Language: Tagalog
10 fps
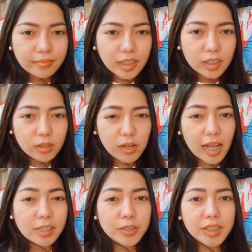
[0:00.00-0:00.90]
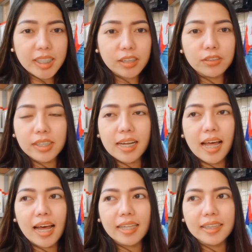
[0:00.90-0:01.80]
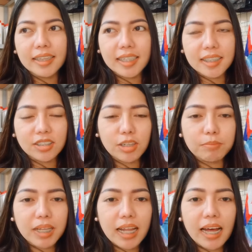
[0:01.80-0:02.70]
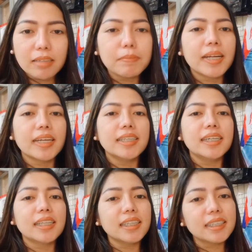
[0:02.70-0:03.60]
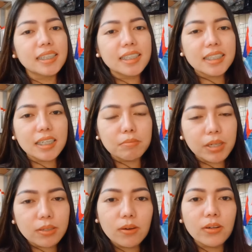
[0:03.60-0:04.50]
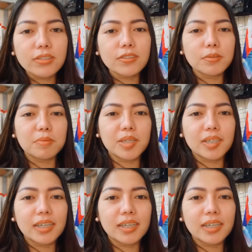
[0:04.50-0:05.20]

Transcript: Yung halos nandun na lahat, nasa shop na lahat para hindi natitingin sa iba yung customer.